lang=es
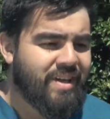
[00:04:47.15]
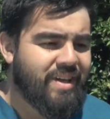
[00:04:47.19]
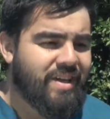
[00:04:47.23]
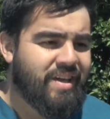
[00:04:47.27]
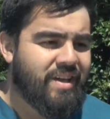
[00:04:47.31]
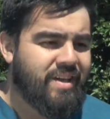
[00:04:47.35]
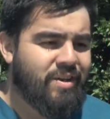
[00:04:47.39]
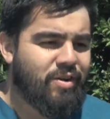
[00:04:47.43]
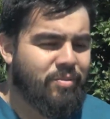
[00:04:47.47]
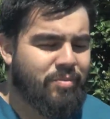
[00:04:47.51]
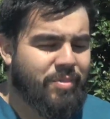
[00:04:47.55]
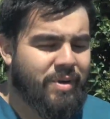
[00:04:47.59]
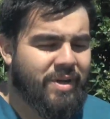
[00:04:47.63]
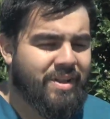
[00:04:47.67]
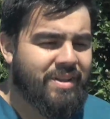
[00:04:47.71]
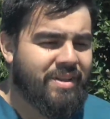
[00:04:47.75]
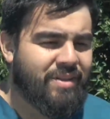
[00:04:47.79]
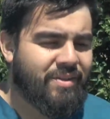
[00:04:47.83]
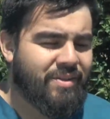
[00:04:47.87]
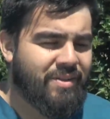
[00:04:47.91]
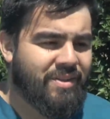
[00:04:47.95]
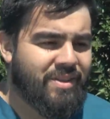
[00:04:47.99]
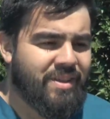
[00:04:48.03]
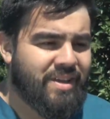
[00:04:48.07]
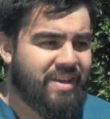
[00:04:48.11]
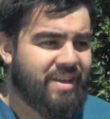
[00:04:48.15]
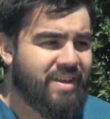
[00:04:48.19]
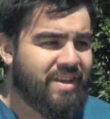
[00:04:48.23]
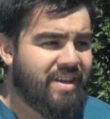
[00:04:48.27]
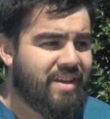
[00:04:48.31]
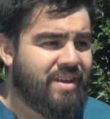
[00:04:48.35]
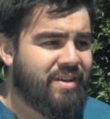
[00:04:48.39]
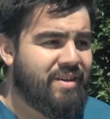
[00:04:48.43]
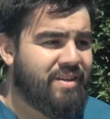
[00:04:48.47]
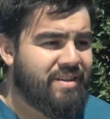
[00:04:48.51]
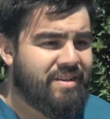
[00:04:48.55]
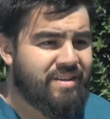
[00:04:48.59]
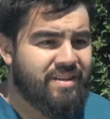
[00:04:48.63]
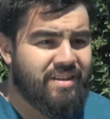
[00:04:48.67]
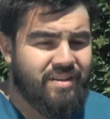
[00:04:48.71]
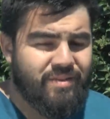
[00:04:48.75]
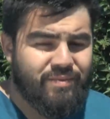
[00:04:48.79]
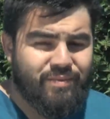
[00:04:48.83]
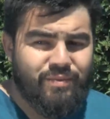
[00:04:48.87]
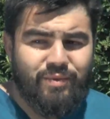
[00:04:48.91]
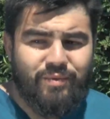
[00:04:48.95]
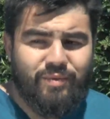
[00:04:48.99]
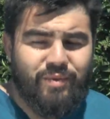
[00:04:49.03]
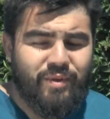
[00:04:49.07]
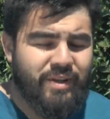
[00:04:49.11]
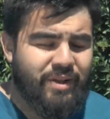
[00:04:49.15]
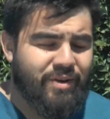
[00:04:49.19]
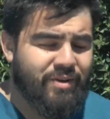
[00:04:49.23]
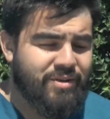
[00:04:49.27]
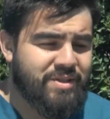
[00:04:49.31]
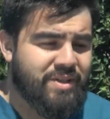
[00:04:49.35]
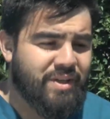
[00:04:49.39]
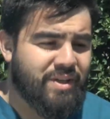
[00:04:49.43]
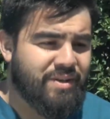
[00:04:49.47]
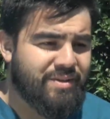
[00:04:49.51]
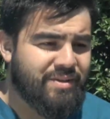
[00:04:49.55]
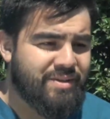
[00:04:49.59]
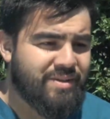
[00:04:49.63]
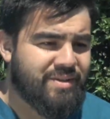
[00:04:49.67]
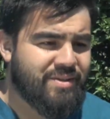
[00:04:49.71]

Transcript: en los partidos de, fútbol de los chicos.